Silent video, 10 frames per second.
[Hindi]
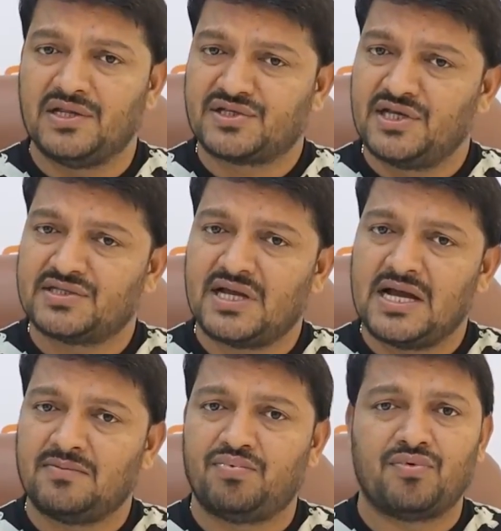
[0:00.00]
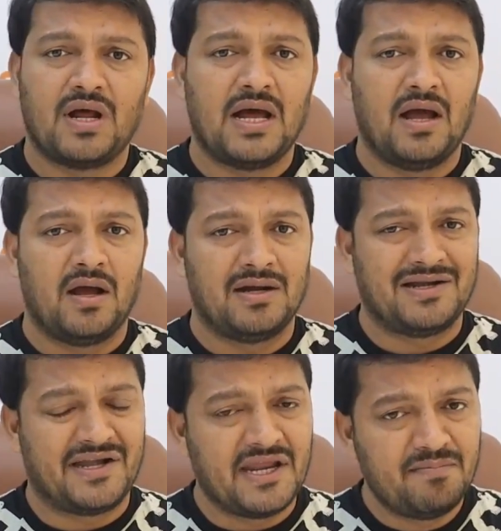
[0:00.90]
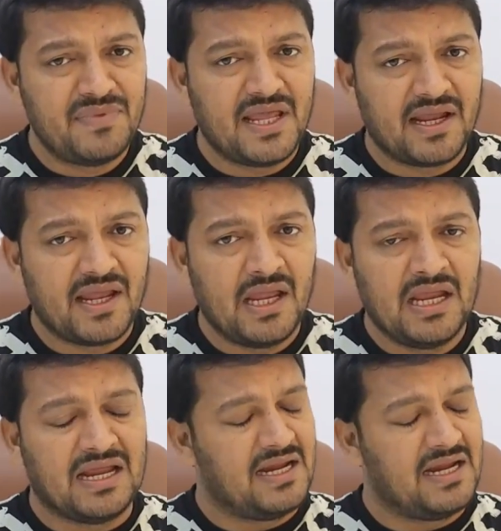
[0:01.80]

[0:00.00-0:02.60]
इसके साथ पूरा टिप देंगे